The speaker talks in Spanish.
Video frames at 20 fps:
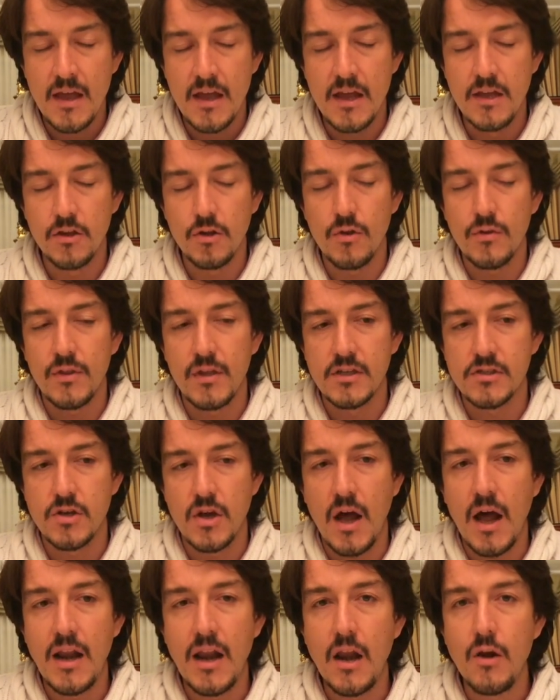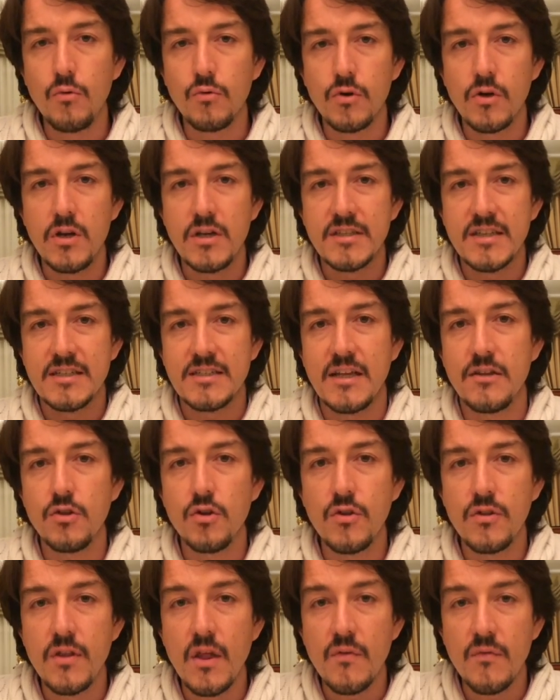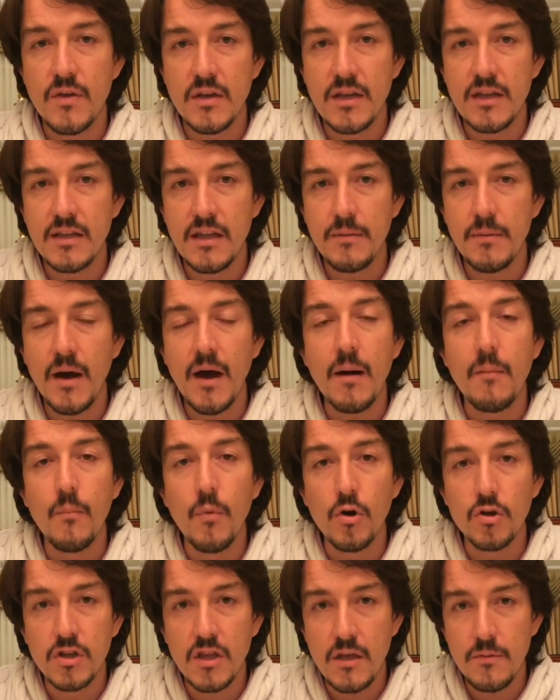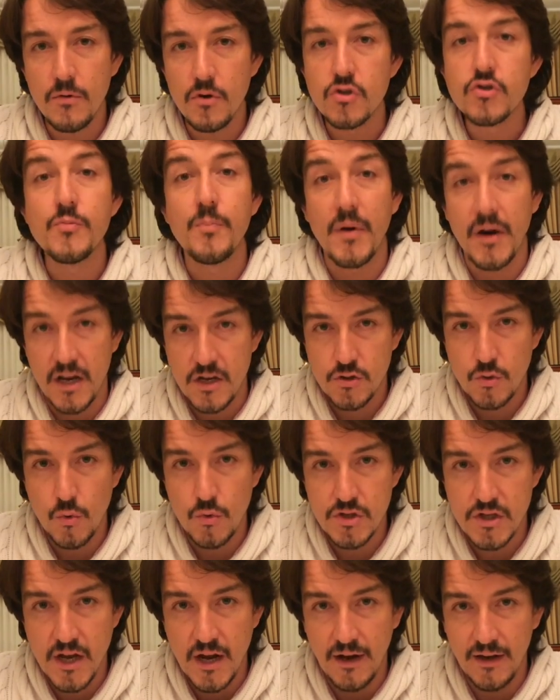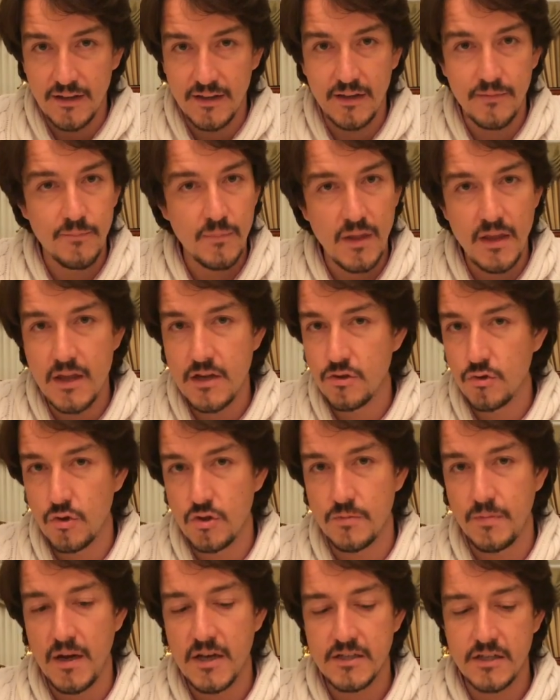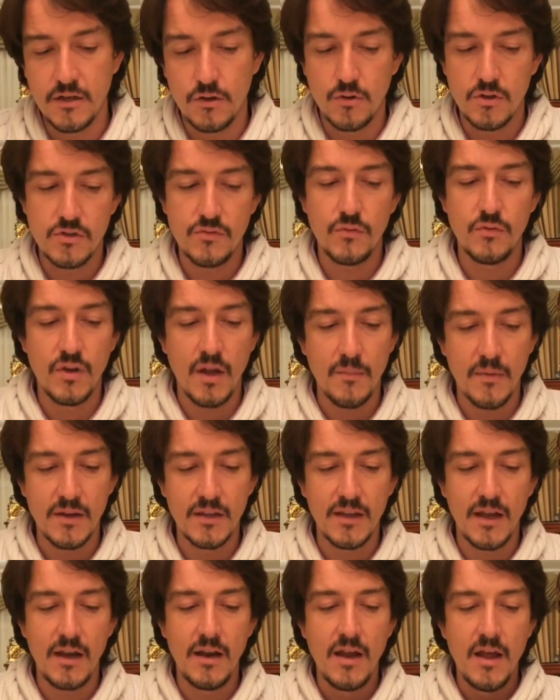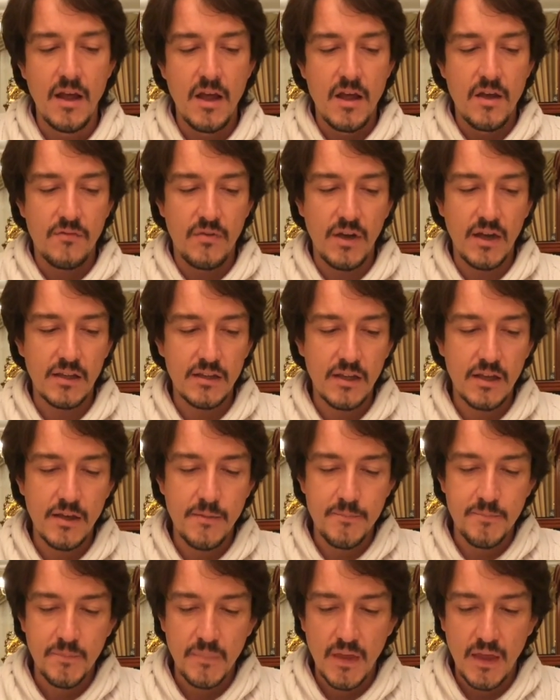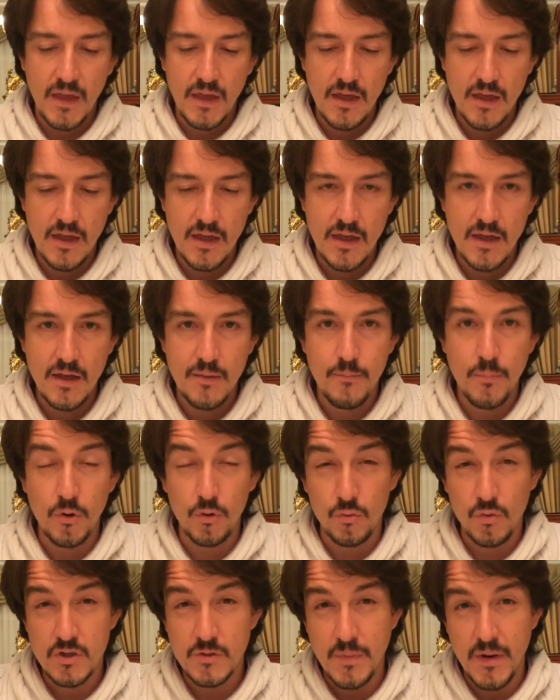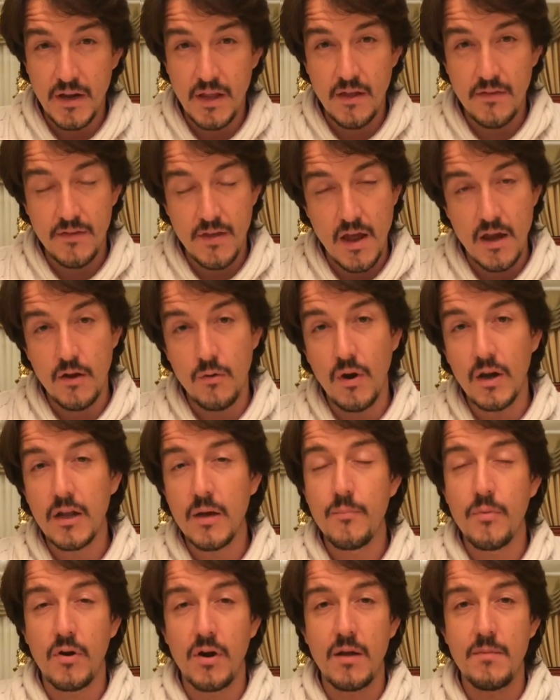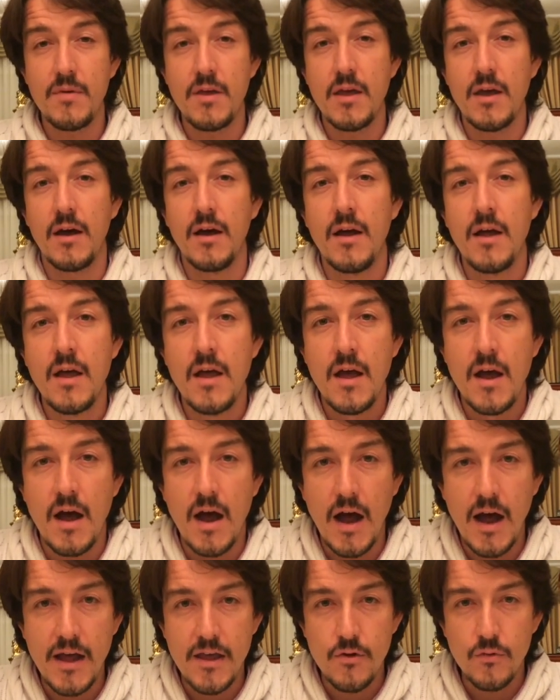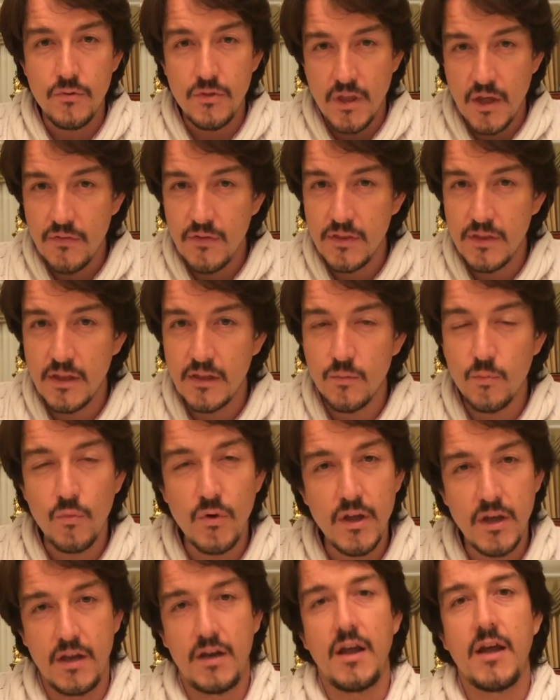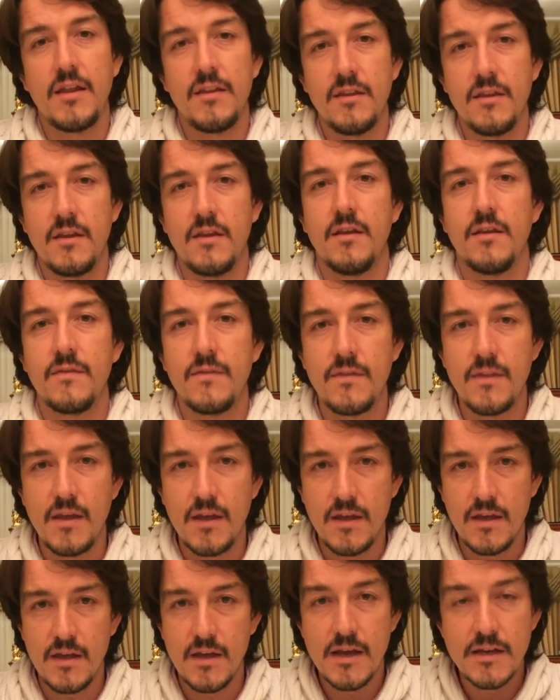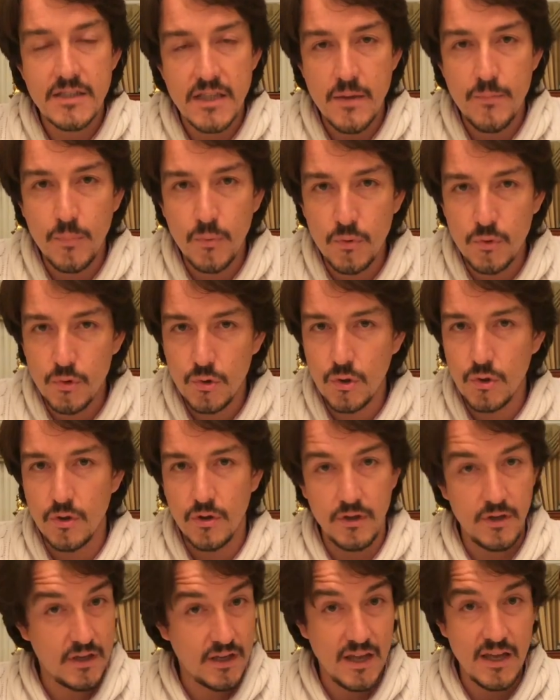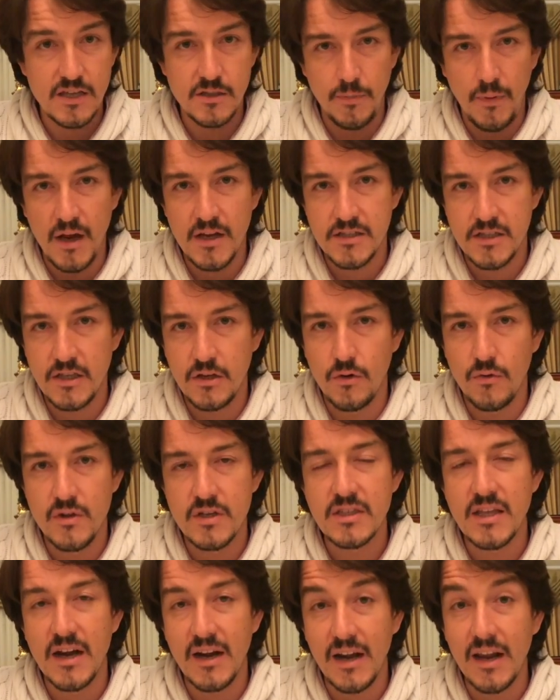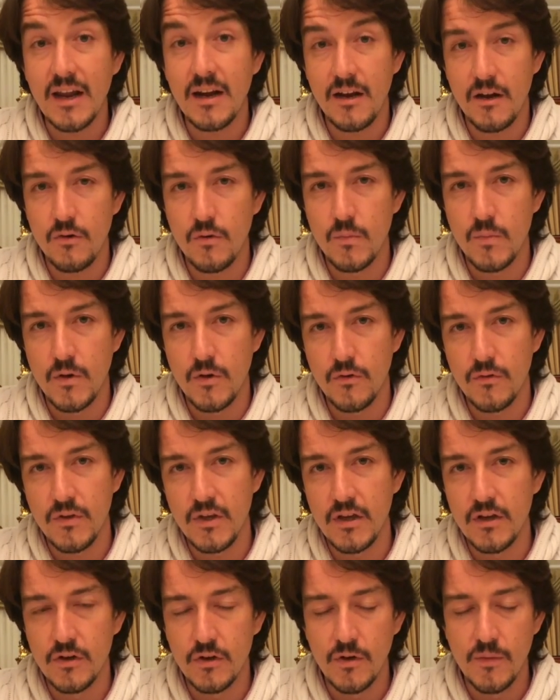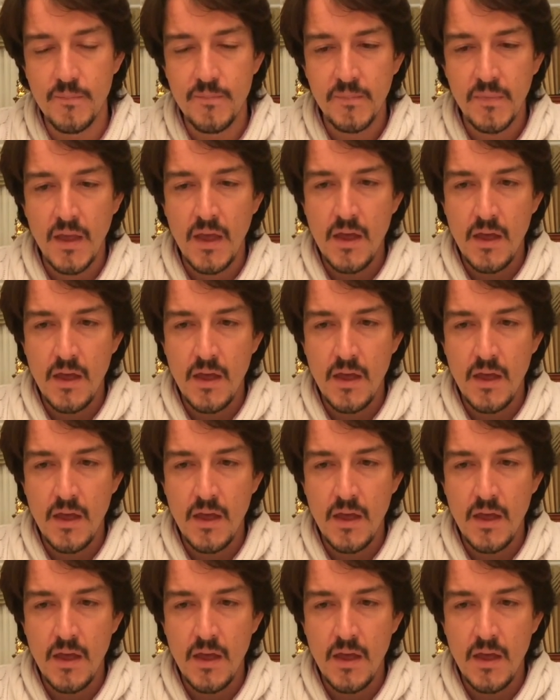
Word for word: Entonces, al alumno le estás dando en definitiva motivos para escucharte. Y esto es básico, es fundamental. Fíjate que por tu experiencia, al igual que por la mía, hay un déficit muy grande de este punto que es básico, de esta regla número 5.